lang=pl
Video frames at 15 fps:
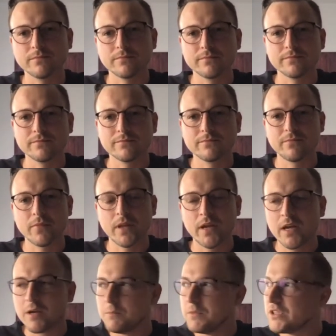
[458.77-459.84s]
Jak,
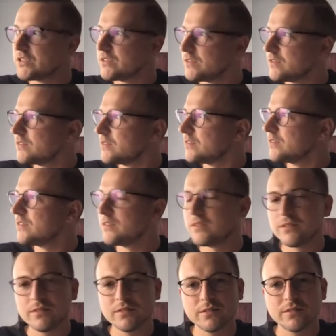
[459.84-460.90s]
e, jak, jak, jak się
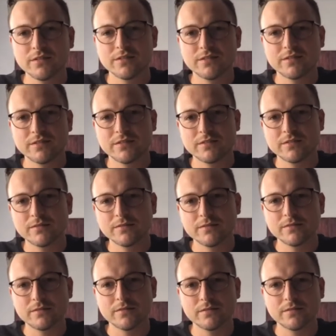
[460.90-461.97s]
potoczyły losy
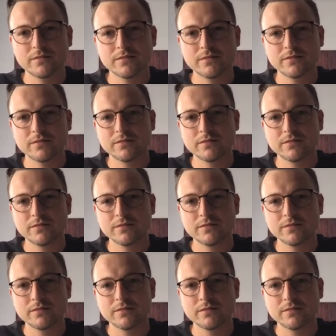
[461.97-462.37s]
konkursu?